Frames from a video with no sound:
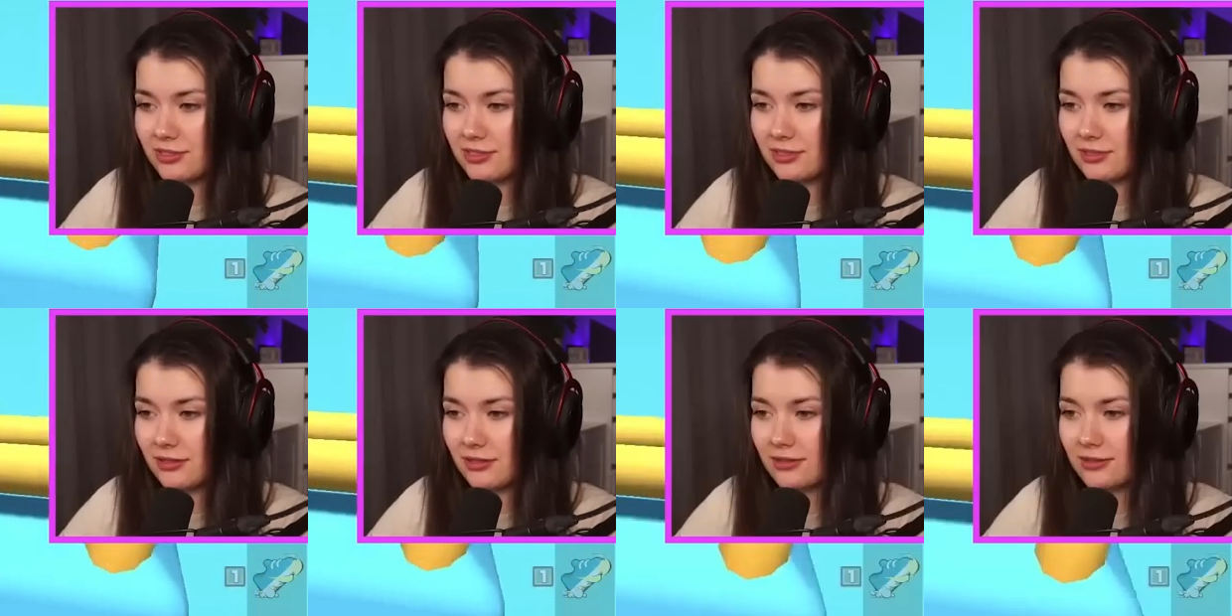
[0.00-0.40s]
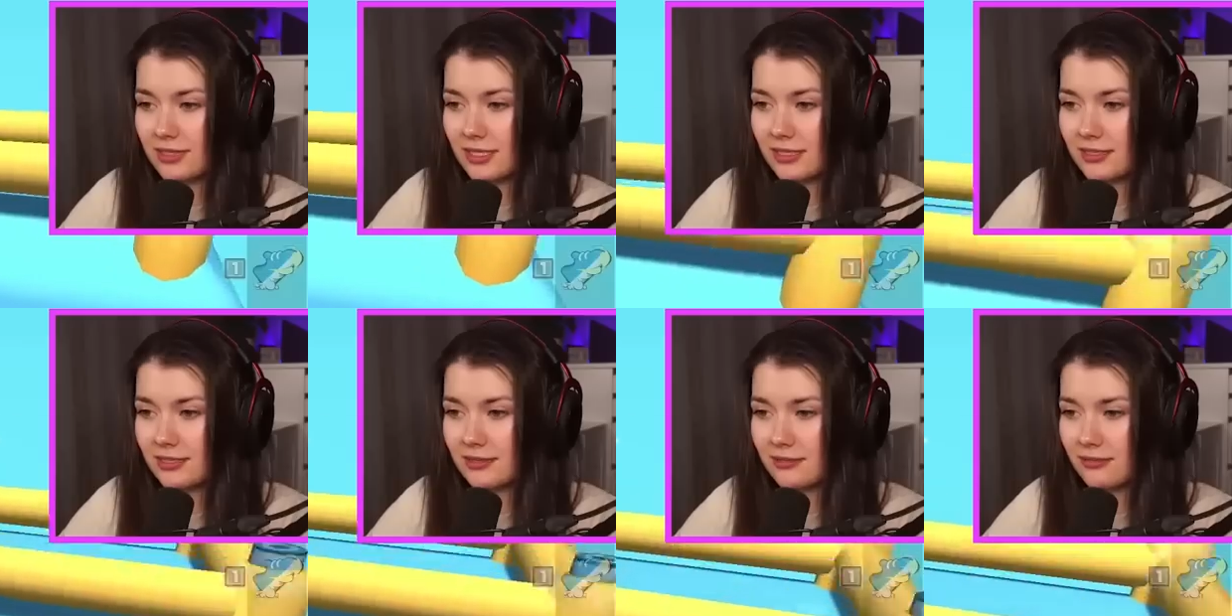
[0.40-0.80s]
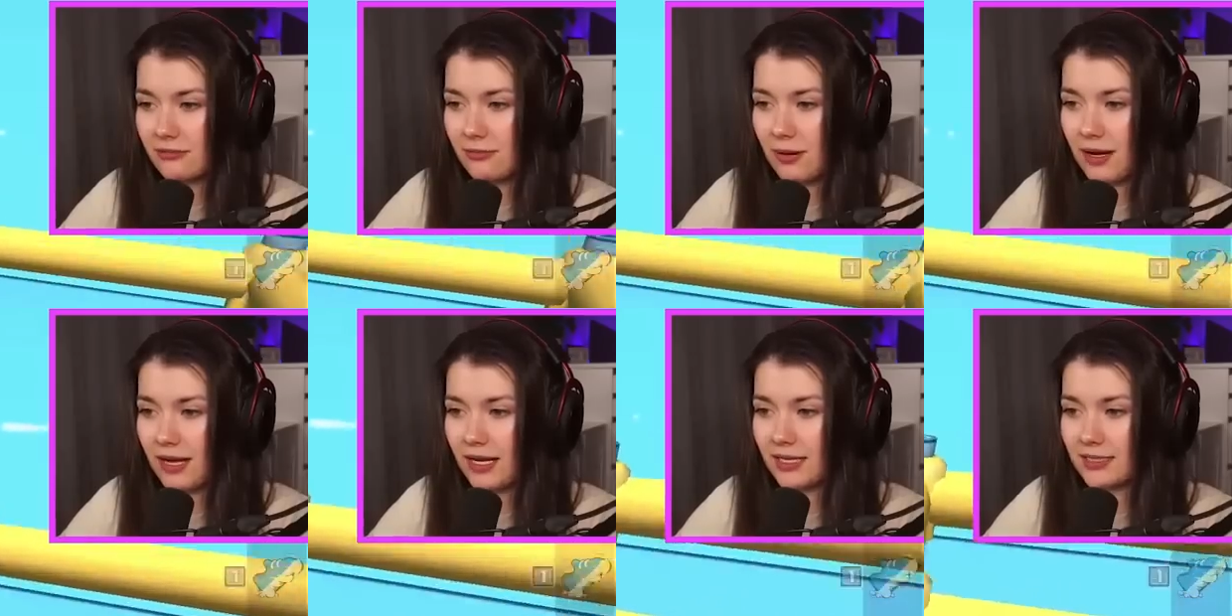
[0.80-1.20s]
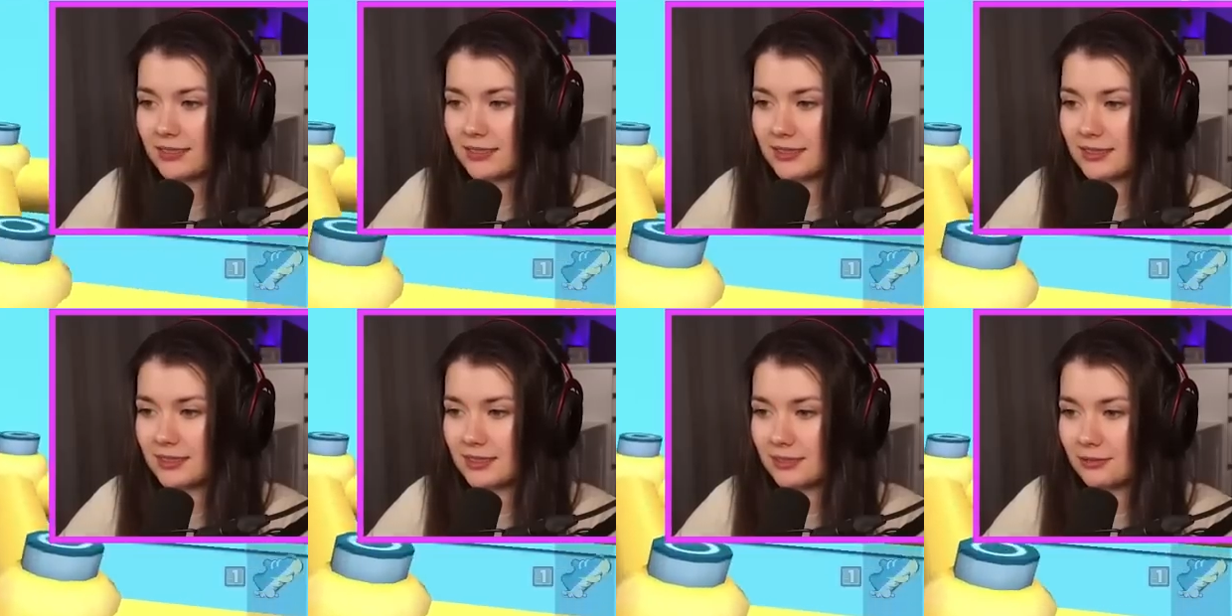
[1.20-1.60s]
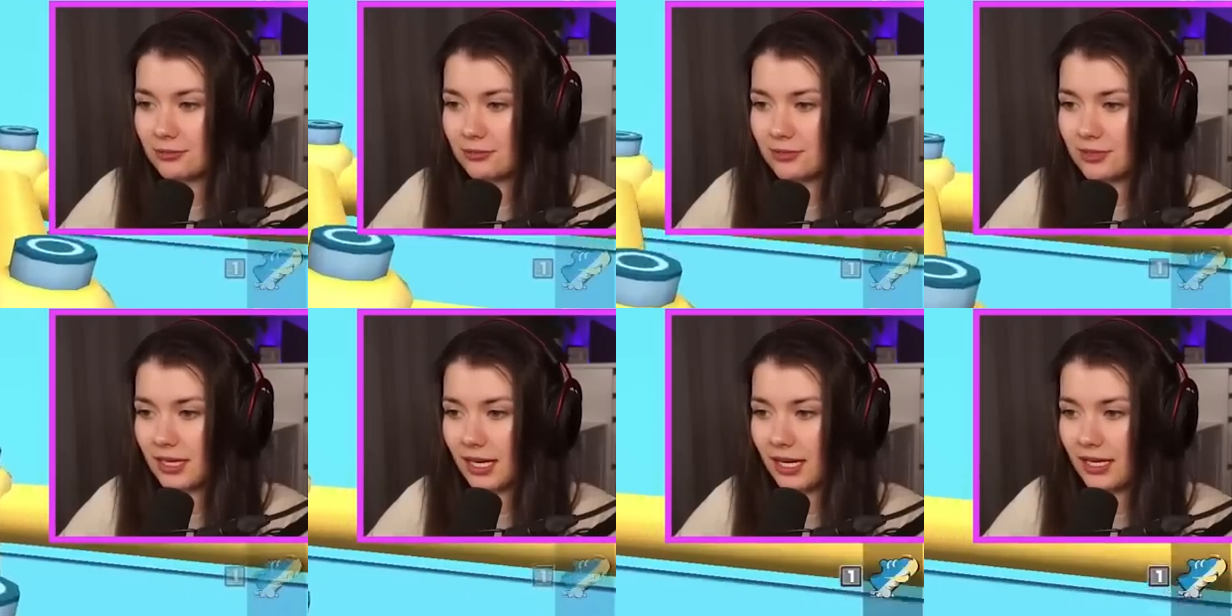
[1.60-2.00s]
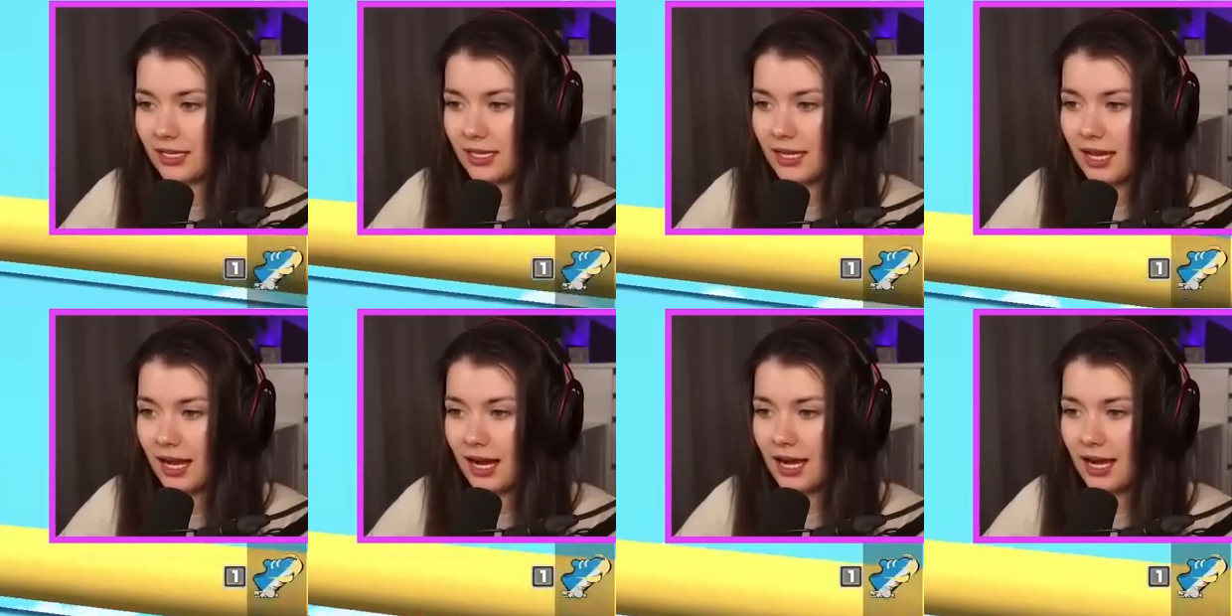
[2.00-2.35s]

Co za skubańcy tutaj.